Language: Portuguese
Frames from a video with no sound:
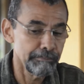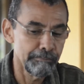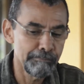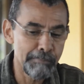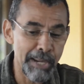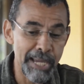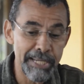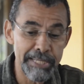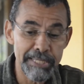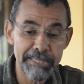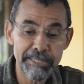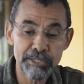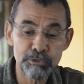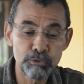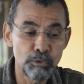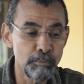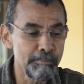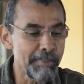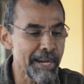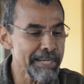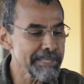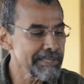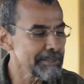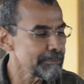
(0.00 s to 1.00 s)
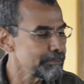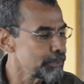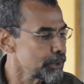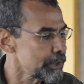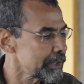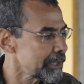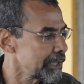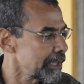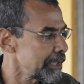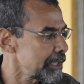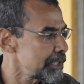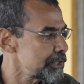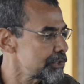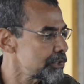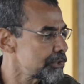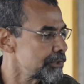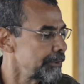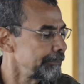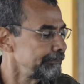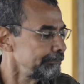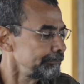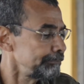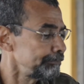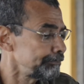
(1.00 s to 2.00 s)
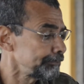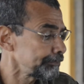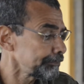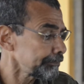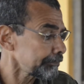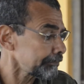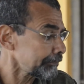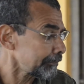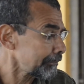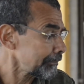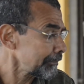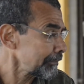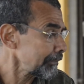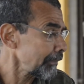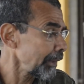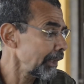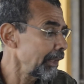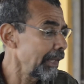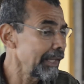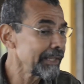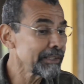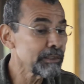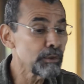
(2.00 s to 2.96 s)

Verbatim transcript: Mas o mais importante é